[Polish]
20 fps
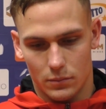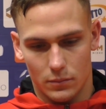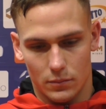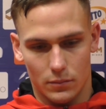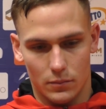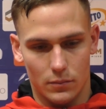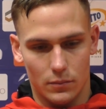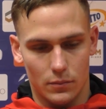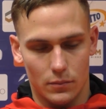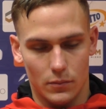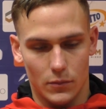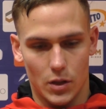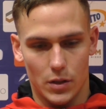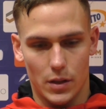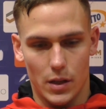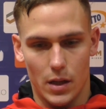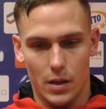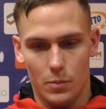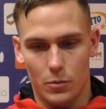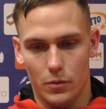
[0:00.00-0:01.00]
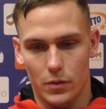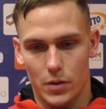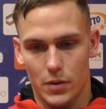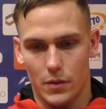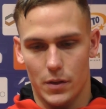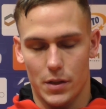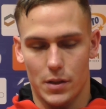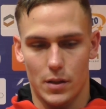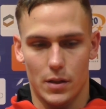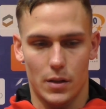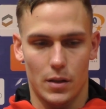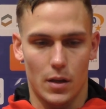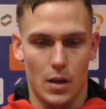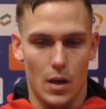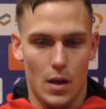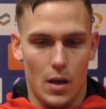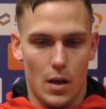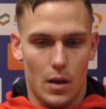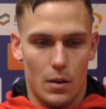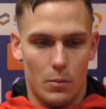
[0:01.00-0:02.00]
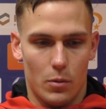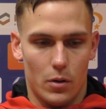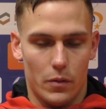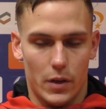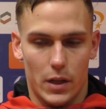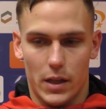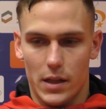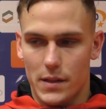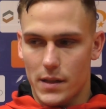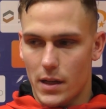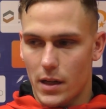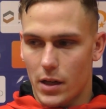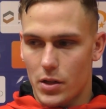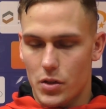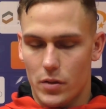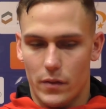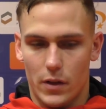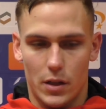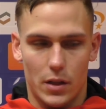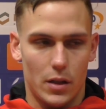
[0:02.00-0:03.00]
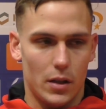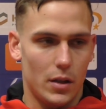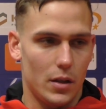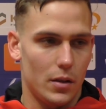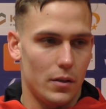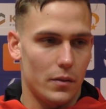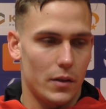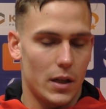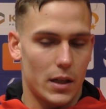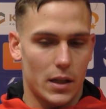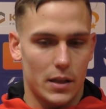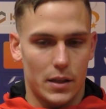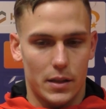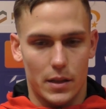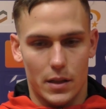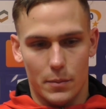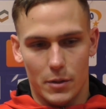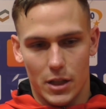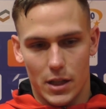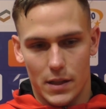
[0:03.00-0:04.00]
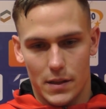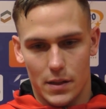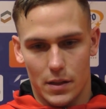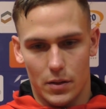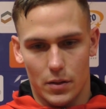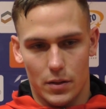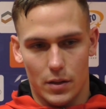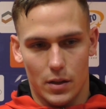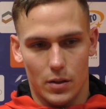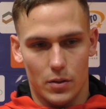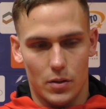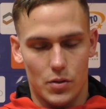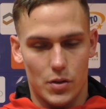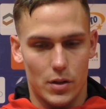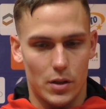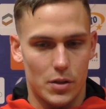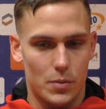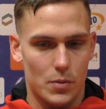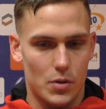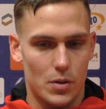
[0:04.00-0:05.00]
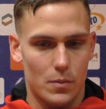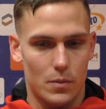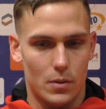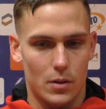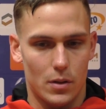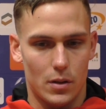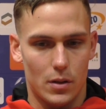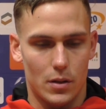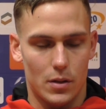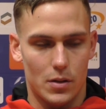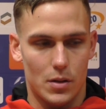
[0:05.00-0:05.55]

Mm, no tak jak mówisz, właśnie było wielkie zaangażowanie i wielka determinacja do tego dążyliśmy, żeby,